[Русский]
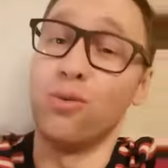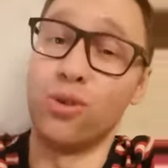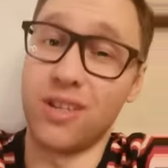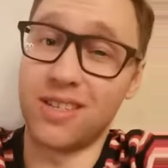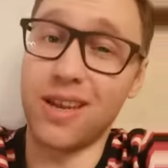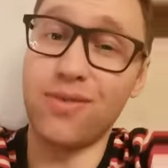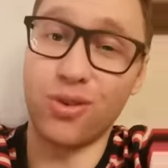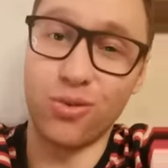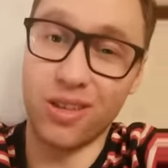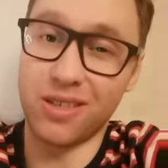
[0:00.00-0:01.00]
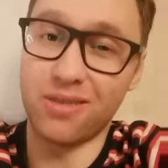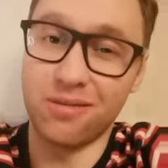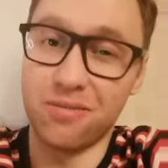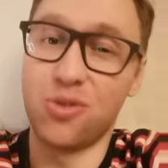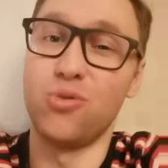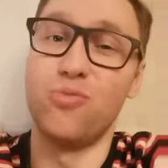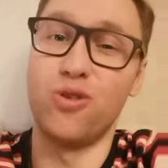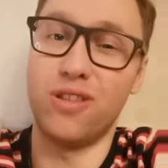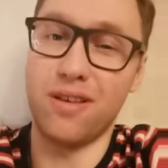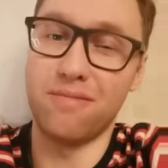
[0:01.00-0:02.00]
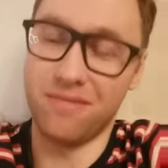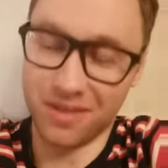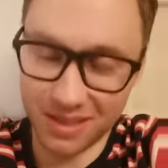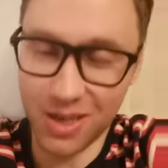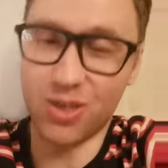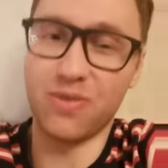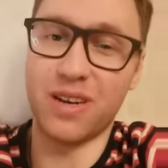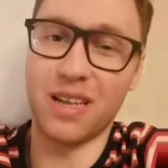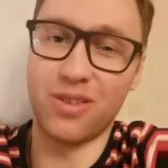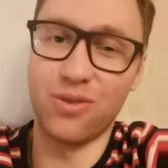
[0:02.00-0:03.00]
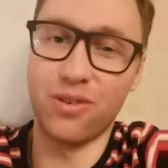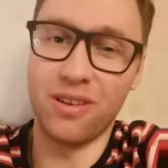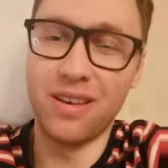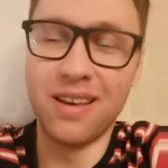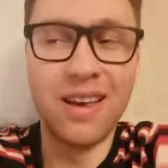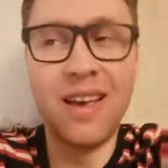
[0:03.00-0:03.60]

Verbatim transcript: Уже завтра у нас суббота, значит выходной.